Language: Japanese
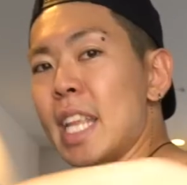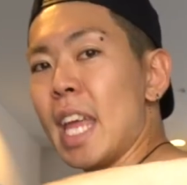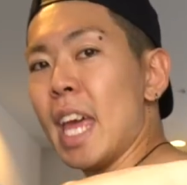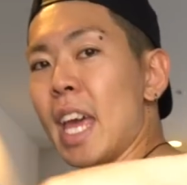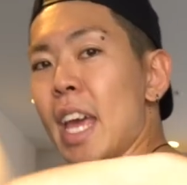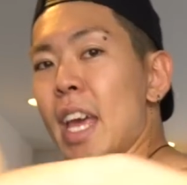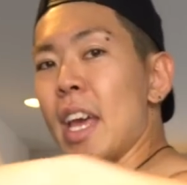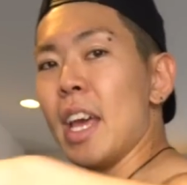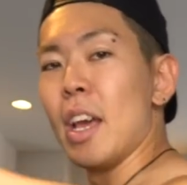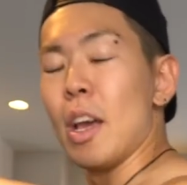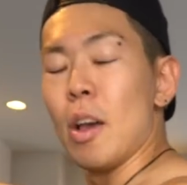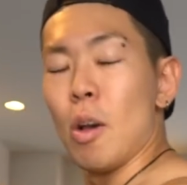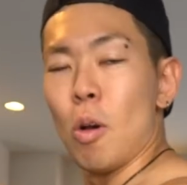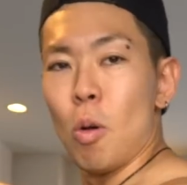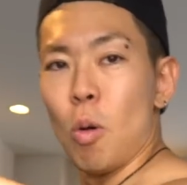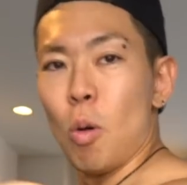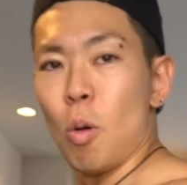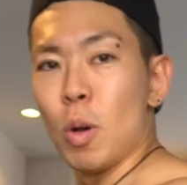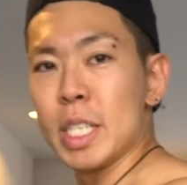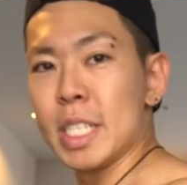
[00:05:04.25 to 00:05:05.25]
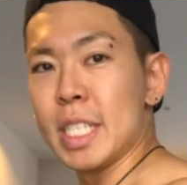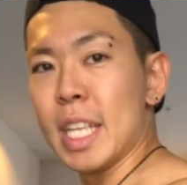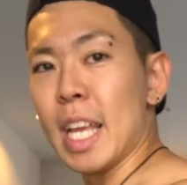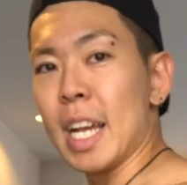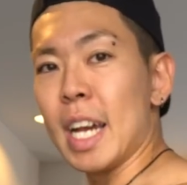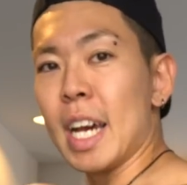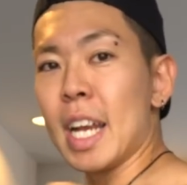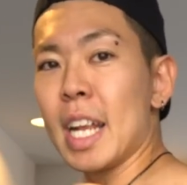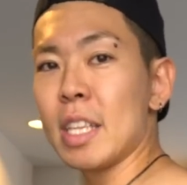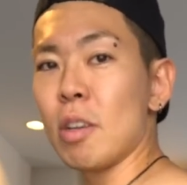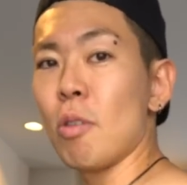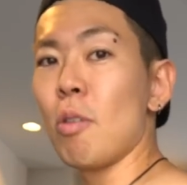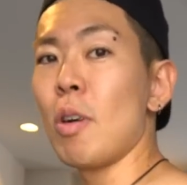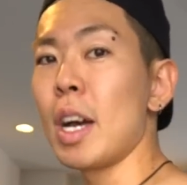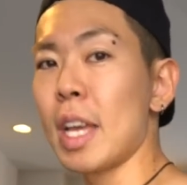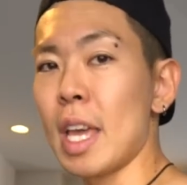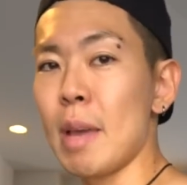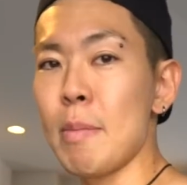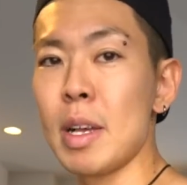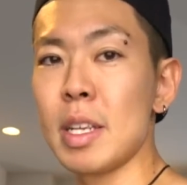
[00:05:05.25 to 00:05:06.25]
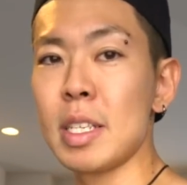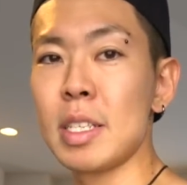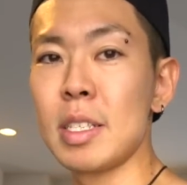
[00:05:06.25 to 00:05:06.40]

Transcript: で押して体を上げま